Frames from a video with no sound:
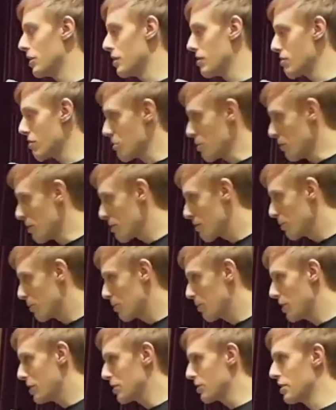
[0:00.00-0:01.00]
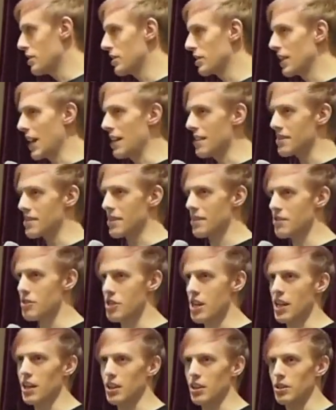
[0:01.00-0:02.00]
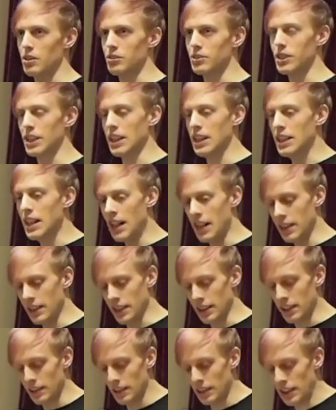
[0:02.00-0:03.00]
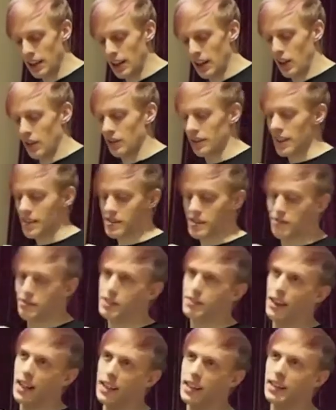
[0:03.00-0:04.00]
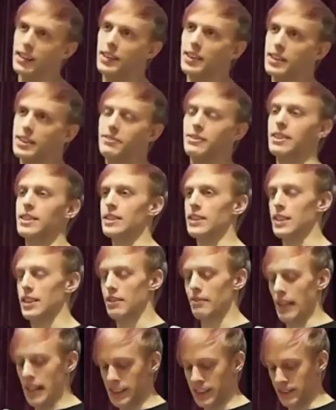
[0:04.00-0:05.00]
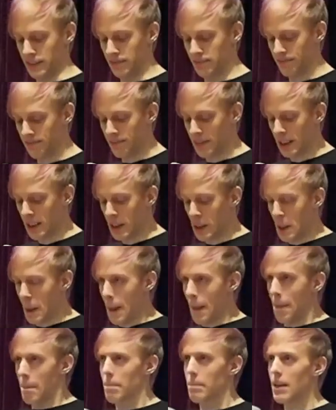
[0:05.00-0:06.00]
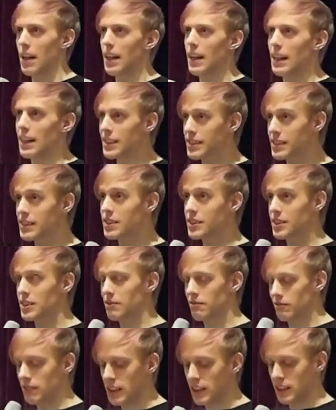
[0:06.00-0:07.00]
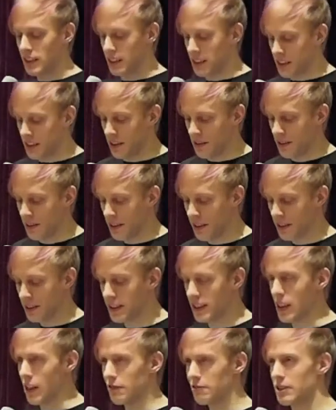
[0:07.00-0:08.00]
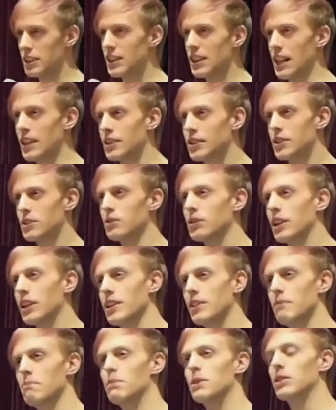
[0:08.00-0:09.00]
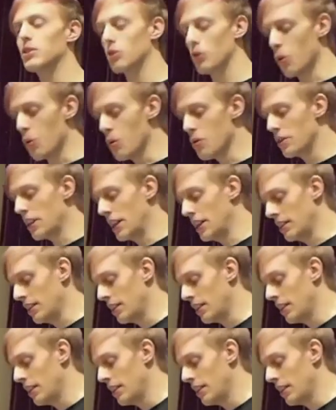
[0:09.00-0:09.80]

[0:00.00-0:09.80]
Organisationsstruktur, sondern ganz, ganz stark auch unsere Inhalte. Und das auf zwei ganz wesentliche Weisen. Erstens sind wir die, die auf die ganz konkreten Bedrohungen